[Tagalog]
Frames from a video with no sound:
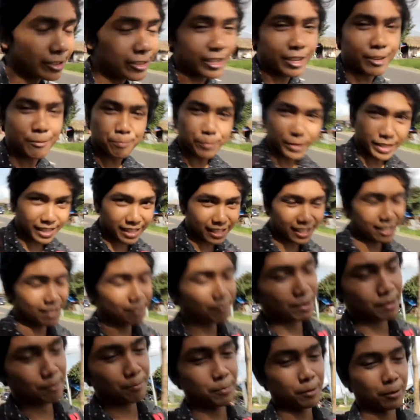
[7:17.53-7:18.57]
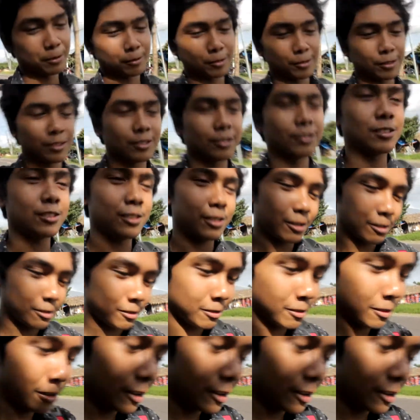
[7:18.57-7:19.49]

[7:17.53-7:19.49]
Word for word: ko rin pinili mag-photoshoot. So,